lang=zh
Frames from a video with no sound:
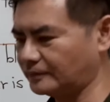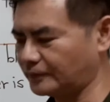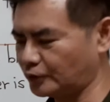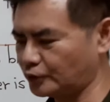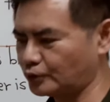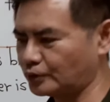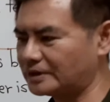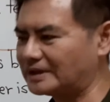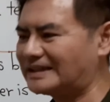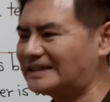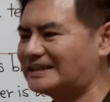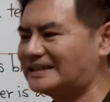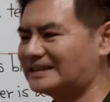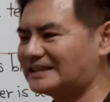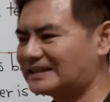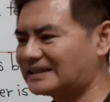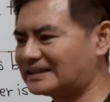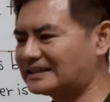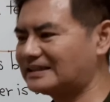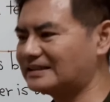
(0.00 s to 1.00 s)
比如说
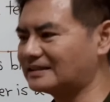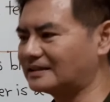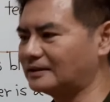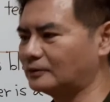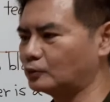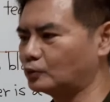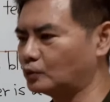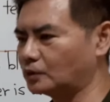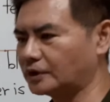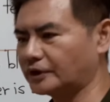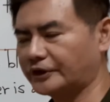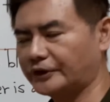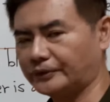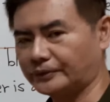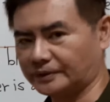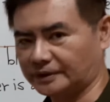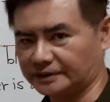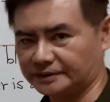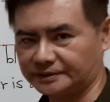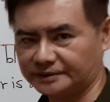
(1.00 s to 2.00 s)
四个、五个、六
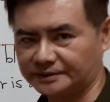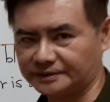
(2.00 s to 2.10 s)
个